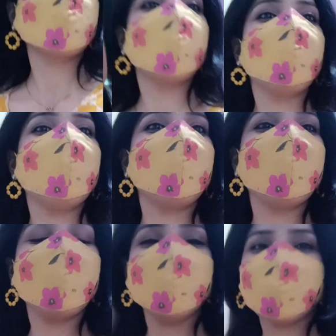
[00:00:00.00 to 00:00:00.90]

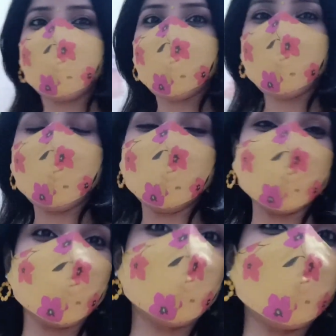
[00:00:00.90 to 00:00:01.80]
गाइस हाय
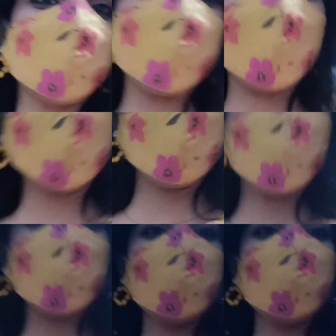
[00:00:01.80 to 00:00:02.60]
तो गाइस मैं रेडी हो